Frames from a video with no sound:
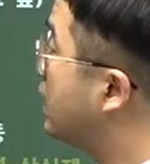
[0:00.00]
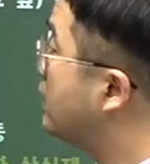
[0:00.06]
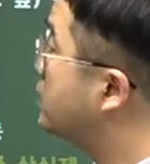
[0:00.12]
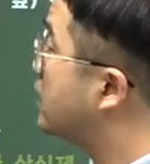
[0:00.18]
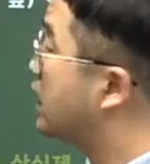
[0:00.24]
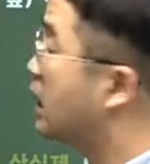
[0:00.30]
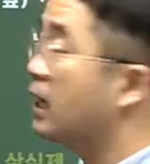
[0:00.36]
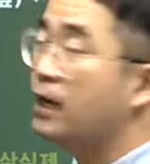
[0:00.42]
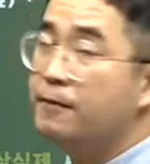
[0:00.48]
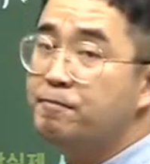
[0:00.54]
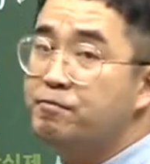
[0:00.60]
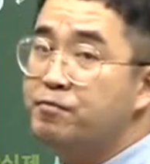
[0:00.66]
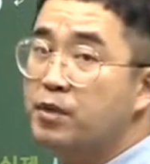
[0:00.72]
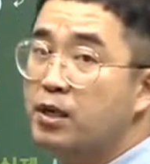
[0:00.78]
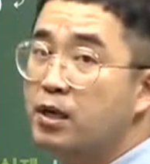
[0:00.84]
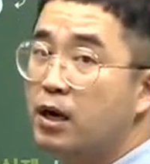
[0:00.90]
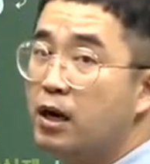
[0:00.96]
이인자가
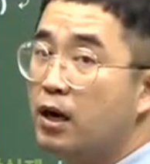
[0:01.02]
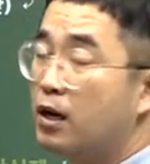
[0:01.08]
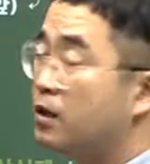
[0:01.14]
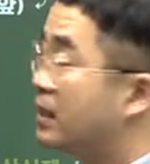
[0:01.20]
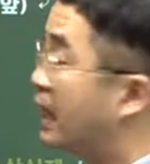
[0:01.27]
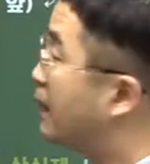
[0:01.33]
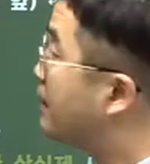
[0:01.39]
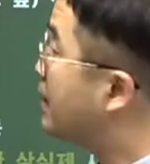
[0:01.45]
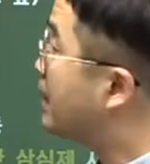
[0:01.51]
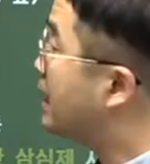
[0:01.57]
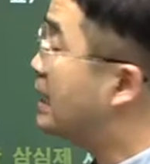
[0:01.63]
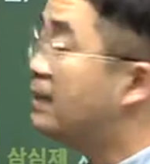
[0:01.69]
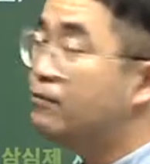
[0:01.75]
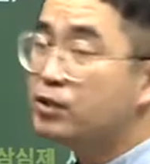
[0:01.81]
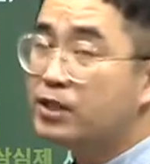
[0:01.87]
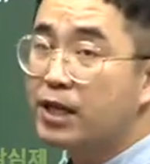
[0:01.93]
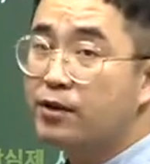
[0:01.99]
어, 남인
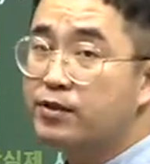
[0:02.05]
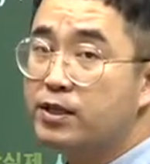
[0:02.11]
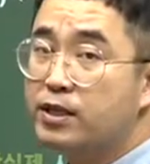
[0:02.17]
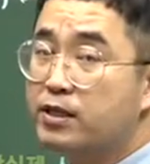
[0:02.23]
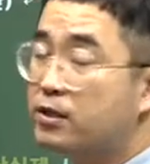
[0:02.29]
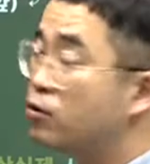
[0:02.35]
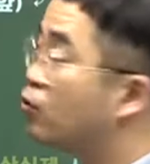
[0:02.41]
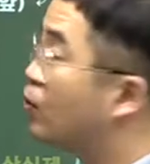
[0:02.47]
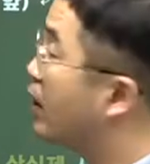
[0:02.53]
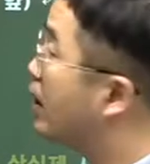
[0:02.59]
일부 세력들을 끌고